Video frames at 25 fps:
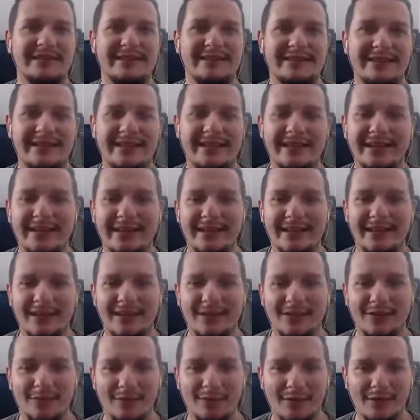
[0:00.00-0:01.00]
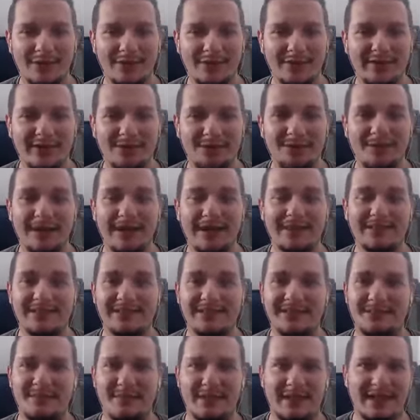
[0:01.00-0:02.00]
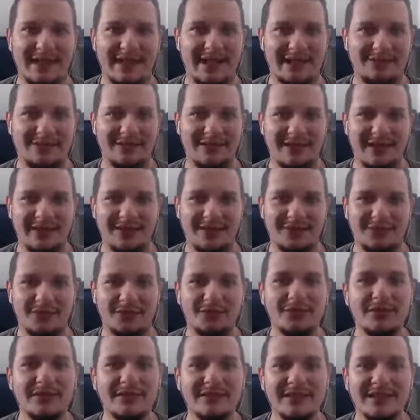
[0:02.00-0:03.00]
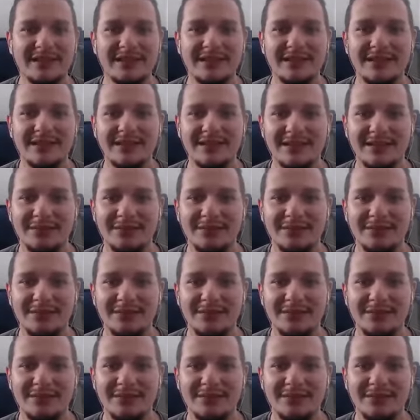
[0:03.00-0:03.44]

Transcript: ter uma noção básica de mercado, cara. É só você.